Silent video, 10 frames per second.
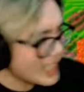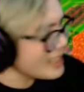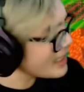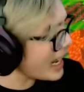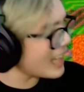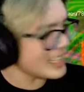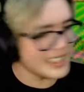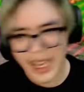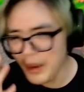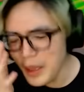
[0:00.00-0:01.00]
Tính ra là
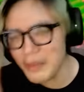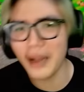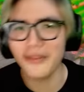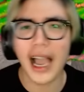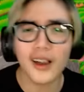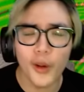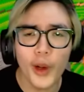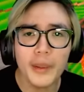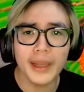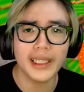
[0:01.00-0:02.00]
nếu như mà pha
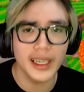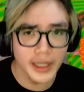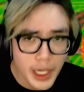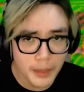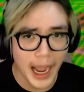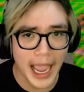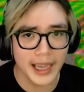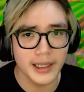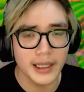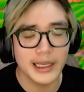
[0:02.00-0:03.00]
cuối mình giữ được
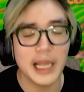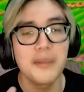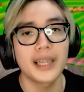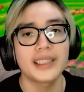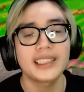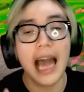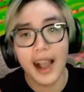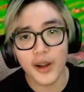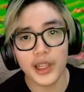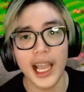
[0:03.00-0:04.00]
mạng thì mình
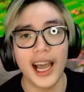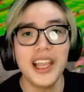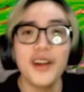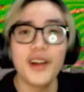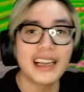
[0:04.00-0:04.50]
đã có thể gọi